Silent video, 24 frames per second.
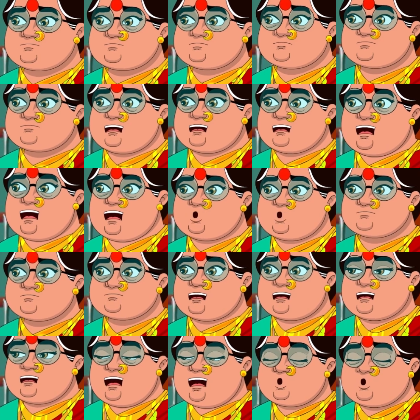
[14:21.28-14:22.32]
तुम थोड़ा
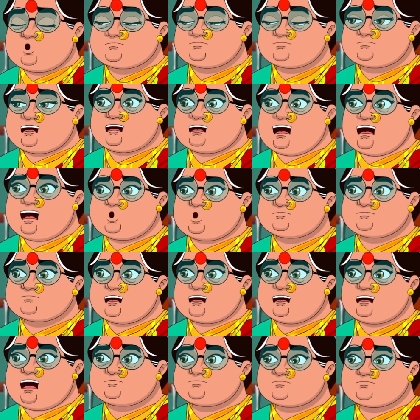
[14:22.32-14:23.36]
समझने की कोशिश
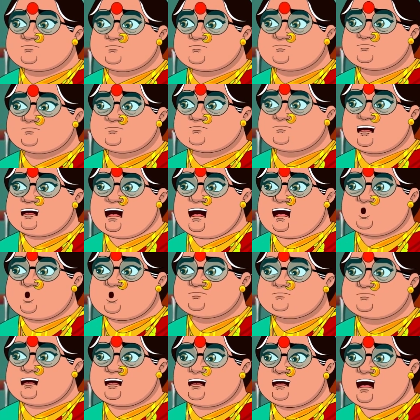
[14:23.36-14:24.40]
करो बहू मैं
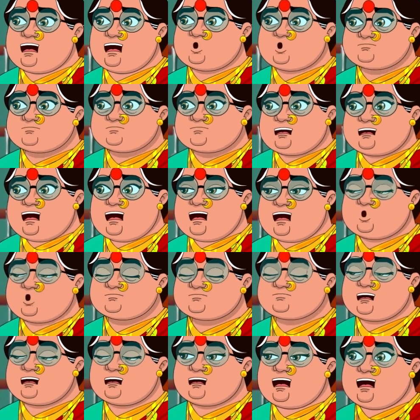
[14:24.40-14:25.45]
चाहती हूँ तुम
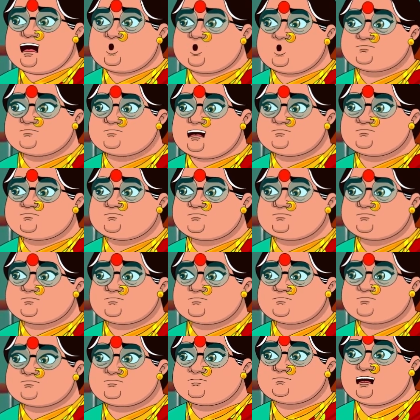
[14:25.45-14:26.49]
मैट्रिक पास हो जाओ और
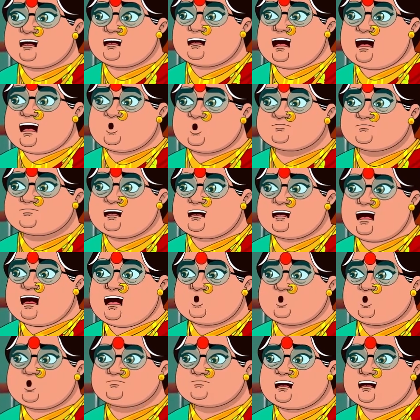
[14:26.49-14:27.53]
तुम परिवार के बारे
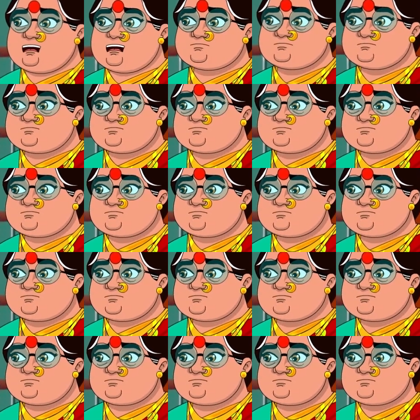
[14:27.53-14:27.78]
में सोच रही